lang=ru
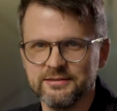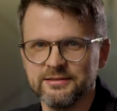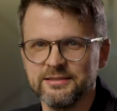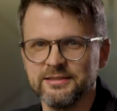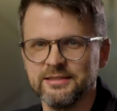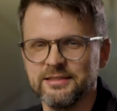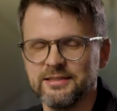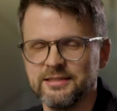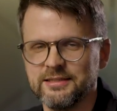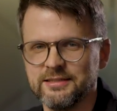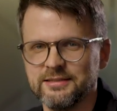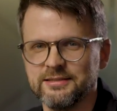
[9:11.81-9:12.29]

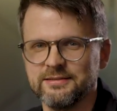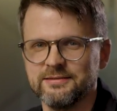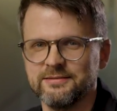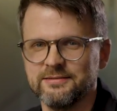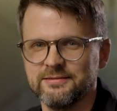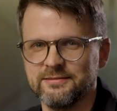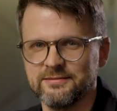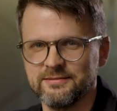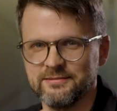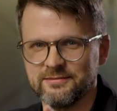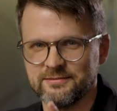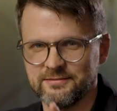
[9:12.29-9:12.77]
Э,
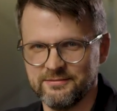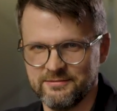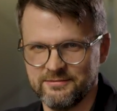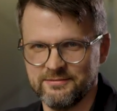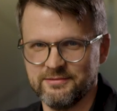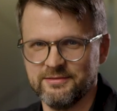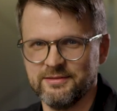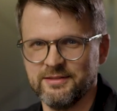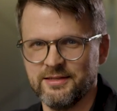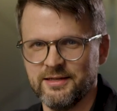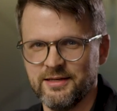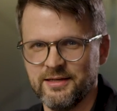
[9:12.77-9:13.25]

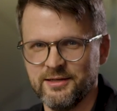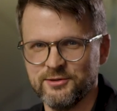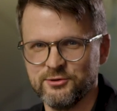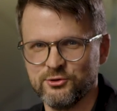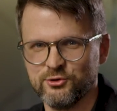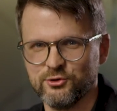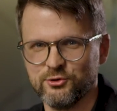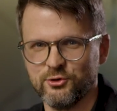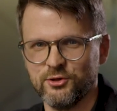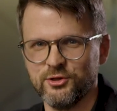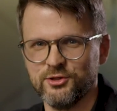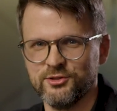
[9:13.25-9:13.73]

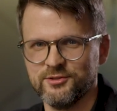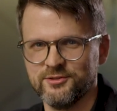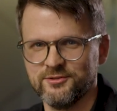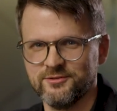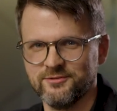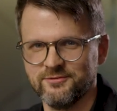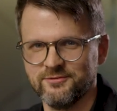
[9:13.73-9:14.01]
Enjoy!